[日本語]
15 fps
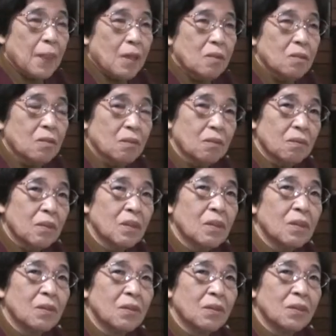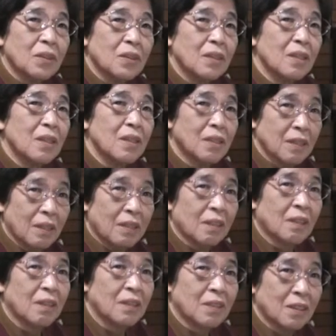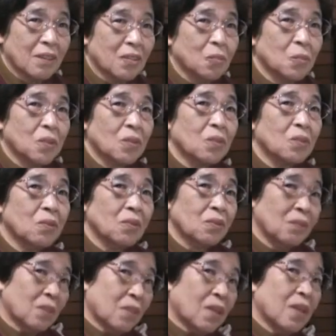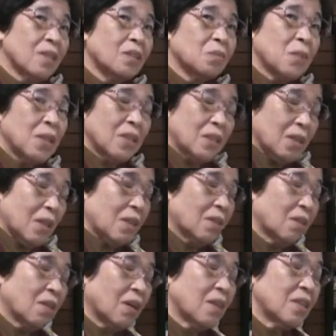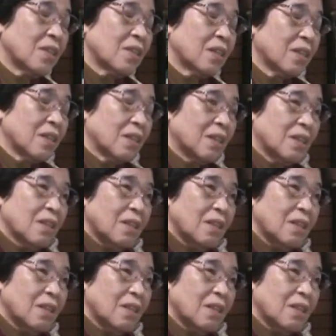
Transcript: そんなにひどい新兵器だったのかしらと思ってそういう帰る前あの帰りながら